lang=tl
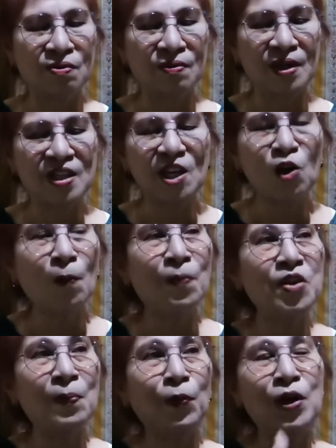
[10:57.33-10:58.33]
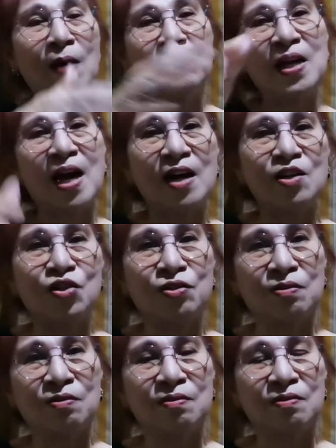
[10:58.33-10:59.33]
hindi ko hindi po namin naayos yung
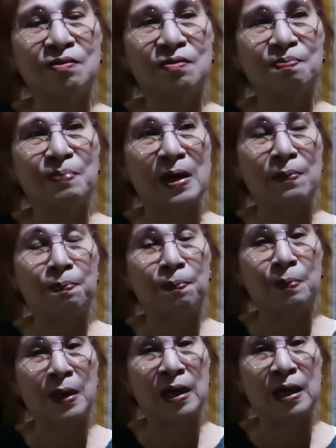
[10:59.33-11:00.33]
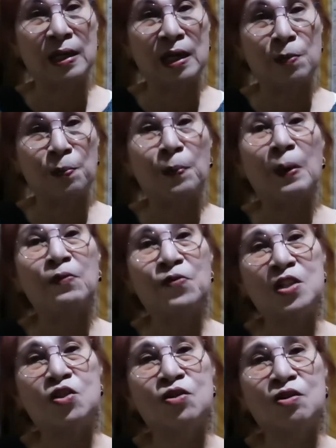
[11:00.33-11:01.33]
pag pag ano po pag
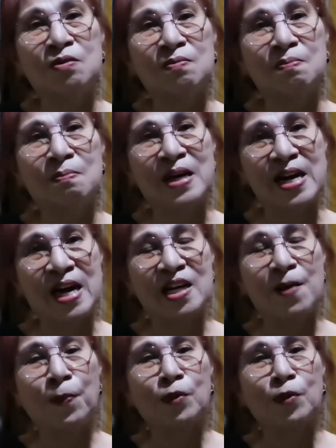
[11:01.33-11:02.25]
video ng Mayana po